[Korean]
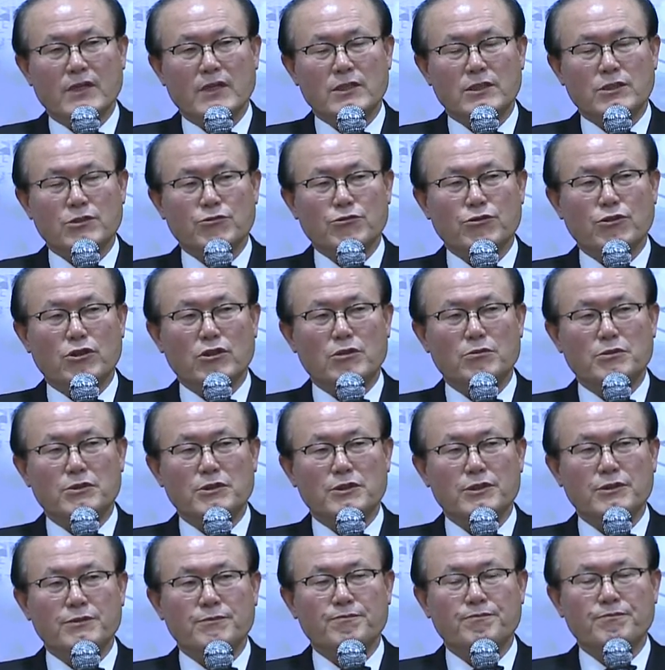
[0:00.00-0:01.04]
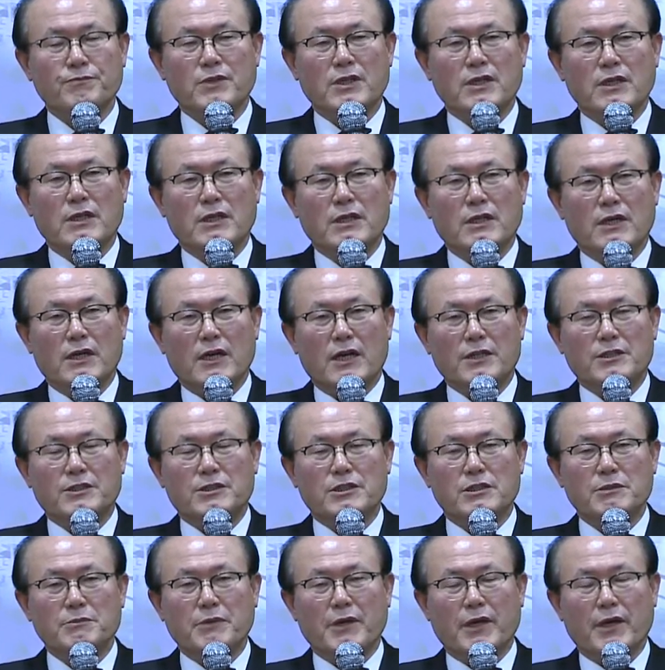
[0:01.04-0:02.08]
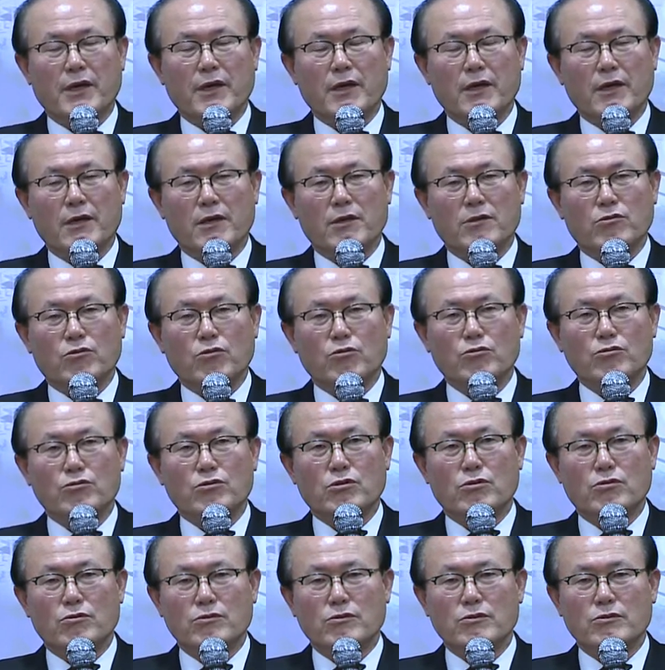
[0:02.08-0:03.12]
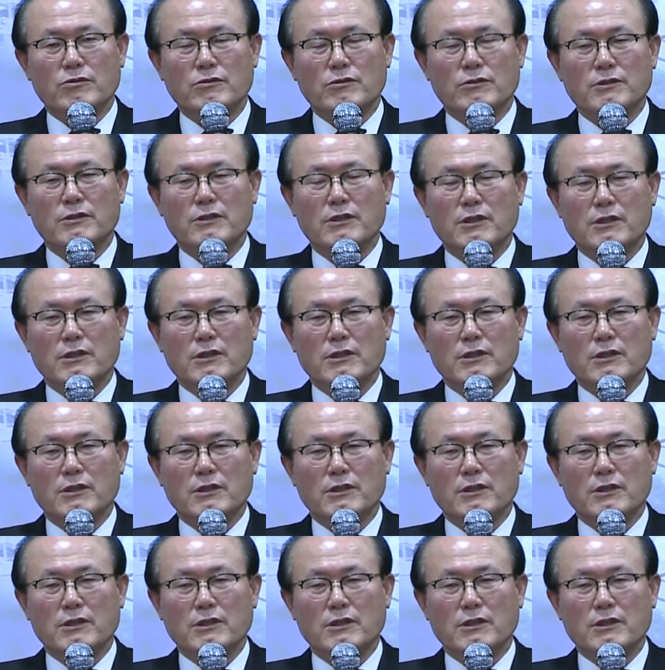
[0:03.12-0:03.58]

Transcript: 식구 여러분은 아침에 동토는